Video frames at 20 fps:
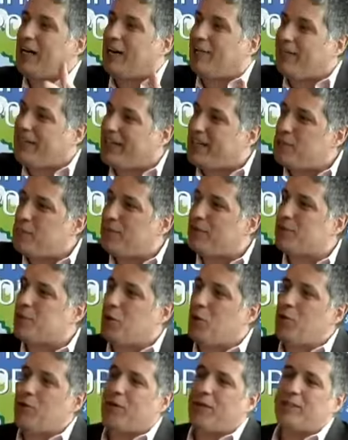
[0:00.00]
na vida das
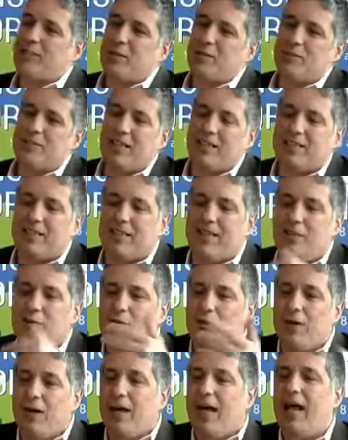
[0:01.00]
pessoas, nós estamos
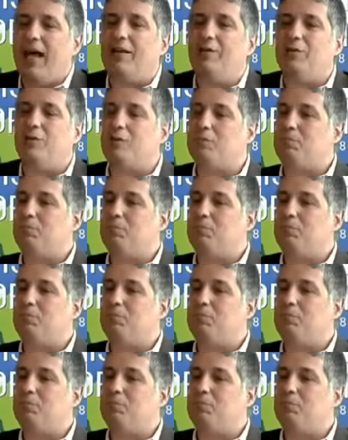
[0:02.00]
tentando é, nos